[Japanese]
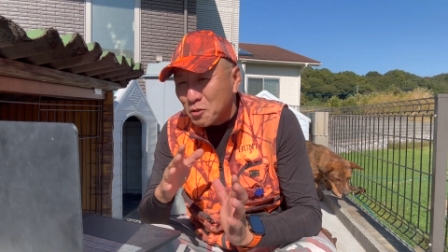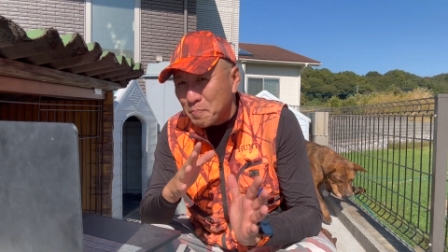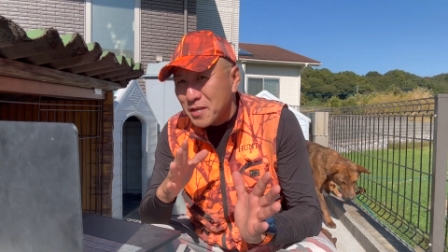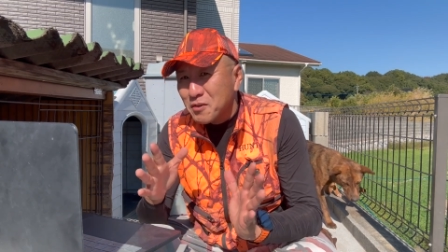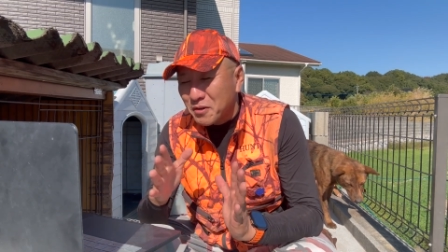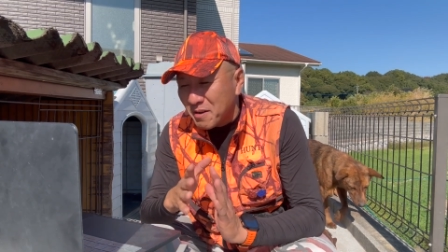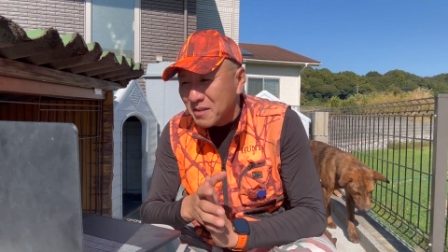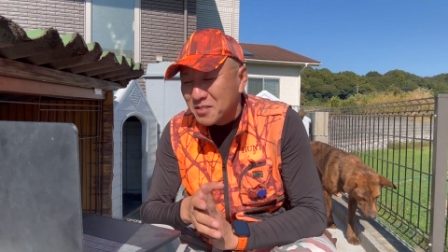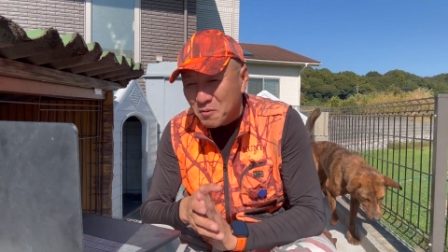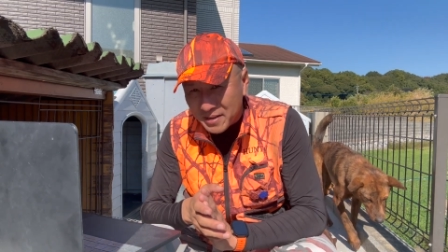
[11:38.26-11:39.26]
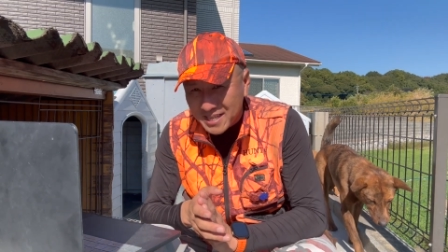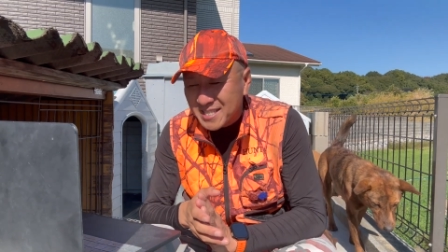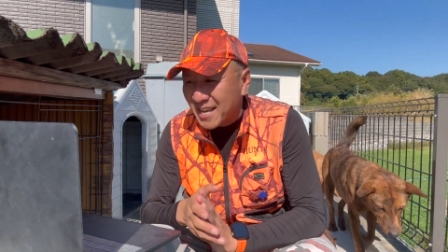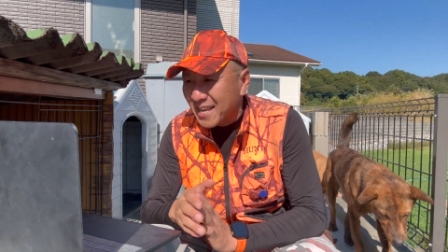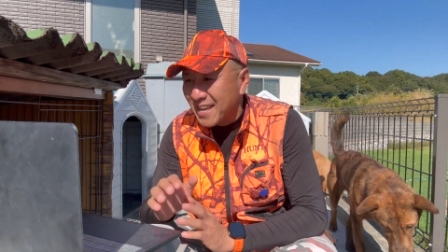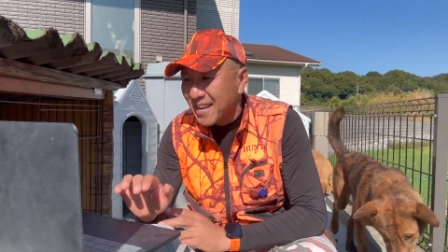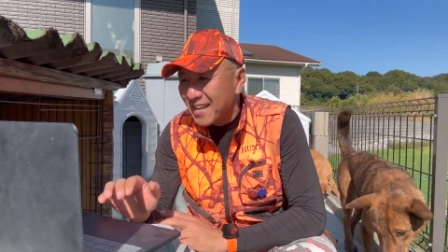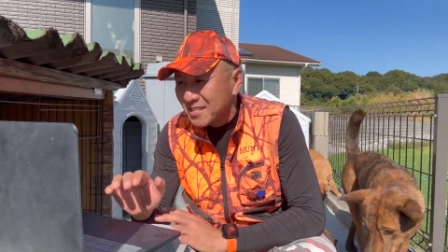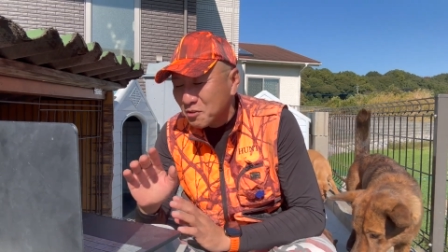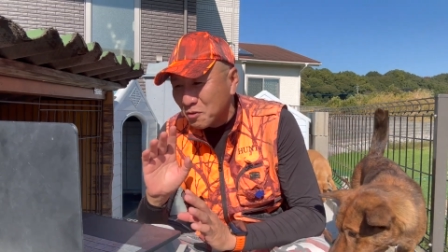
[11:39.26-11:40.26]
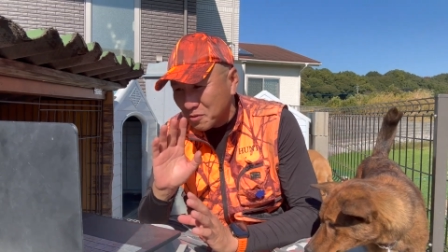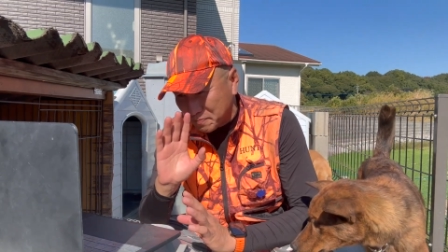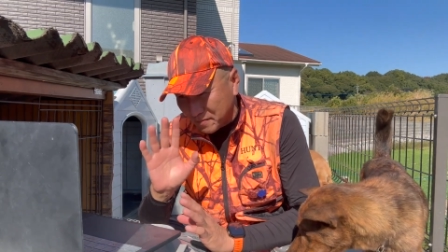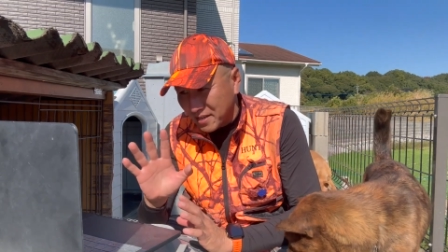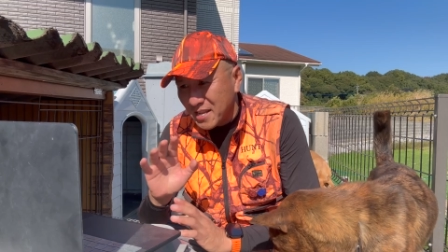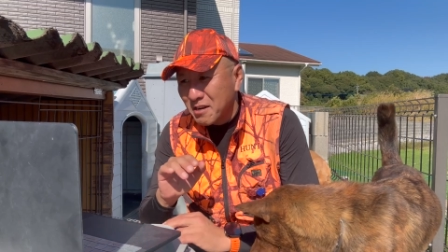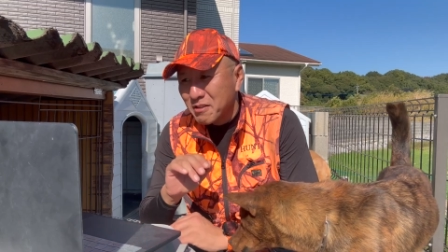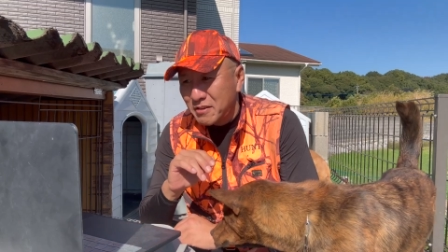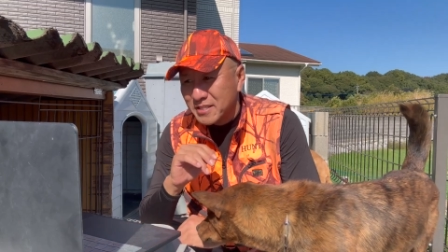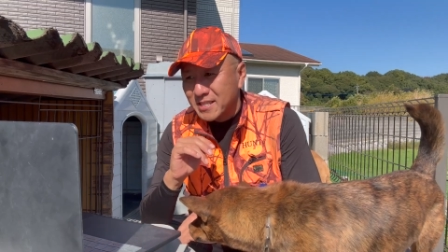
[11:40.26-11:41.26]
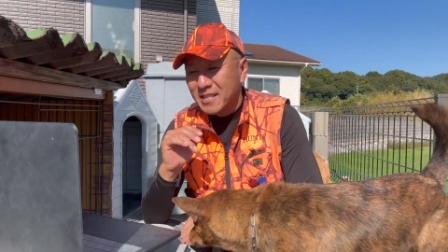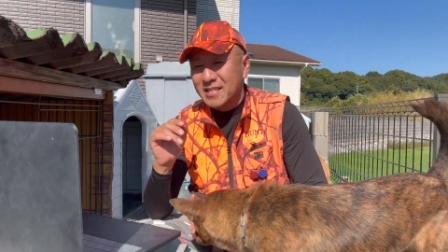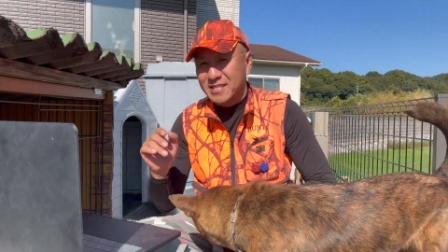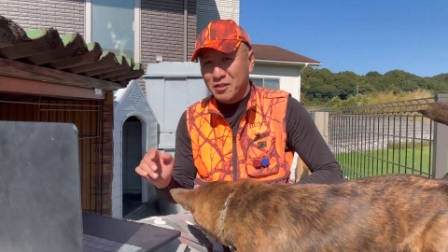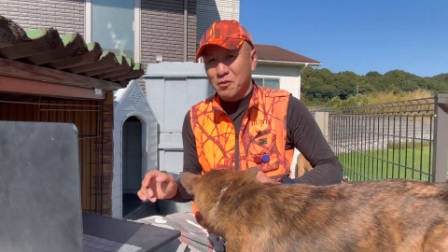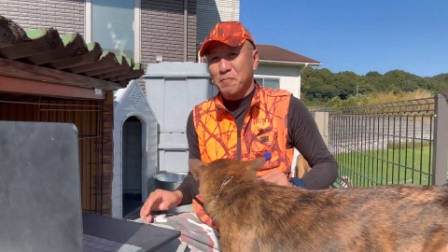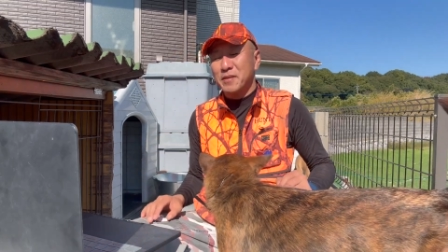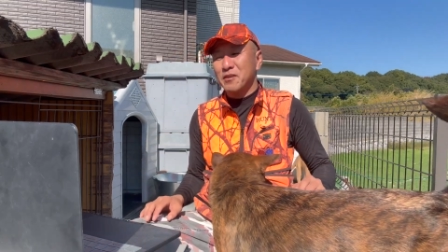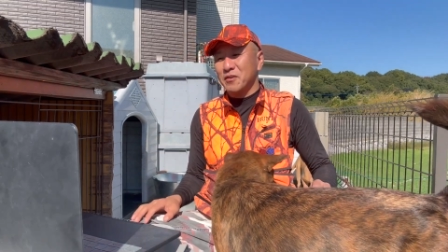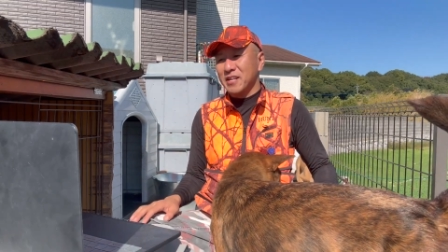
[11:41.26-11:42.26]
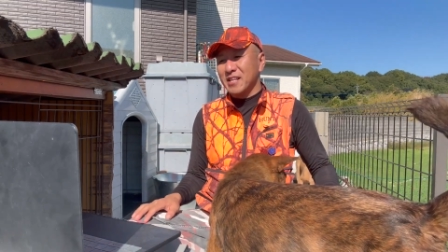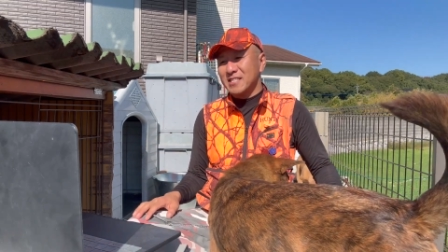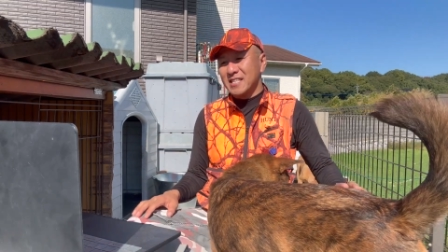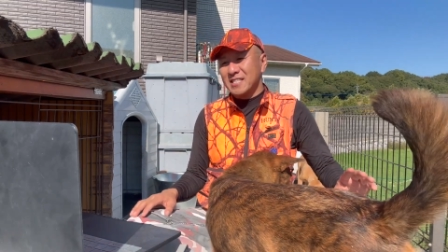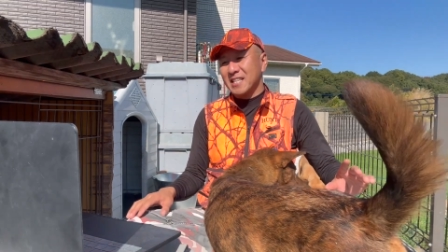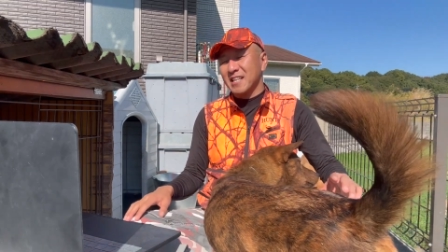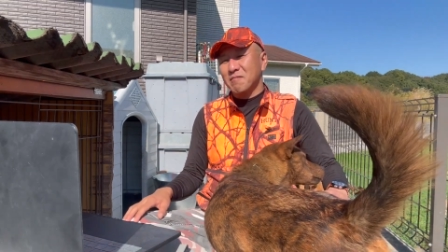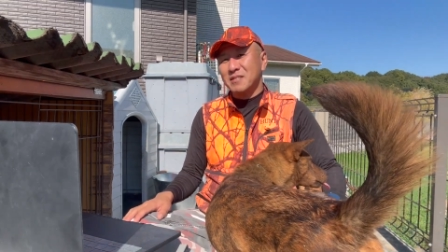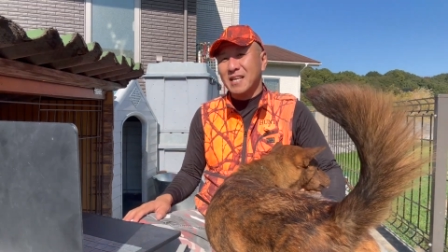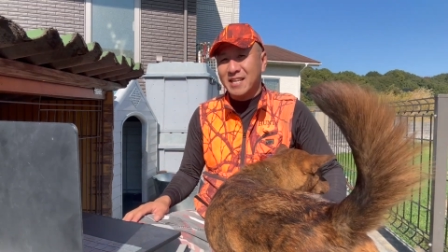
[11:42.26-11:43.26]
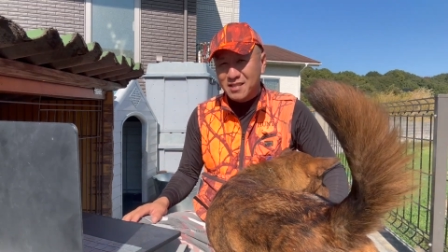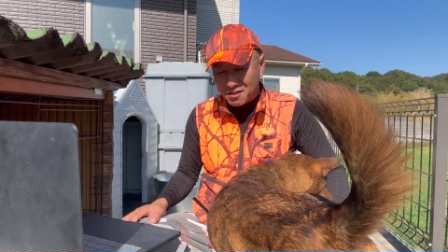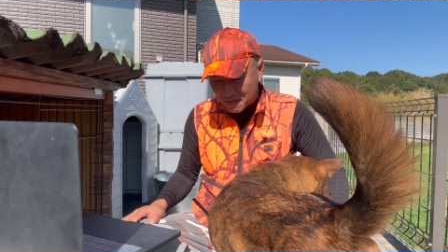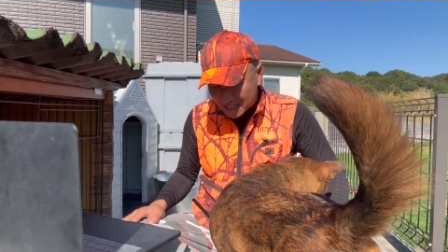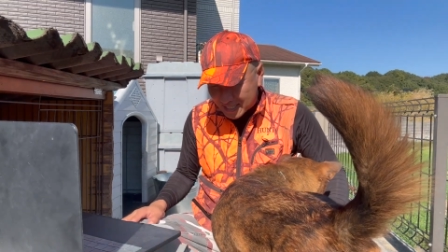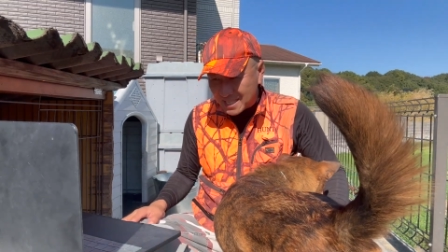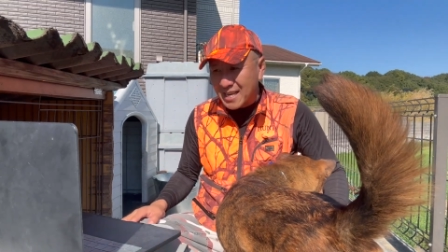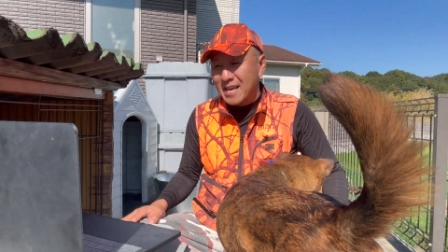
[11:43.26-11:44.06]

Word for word: と P を入れます。ごめんなさい。ちょっとリアルでは言っちゃったんですけど、P を入れさせていただきます。ありがとうございます。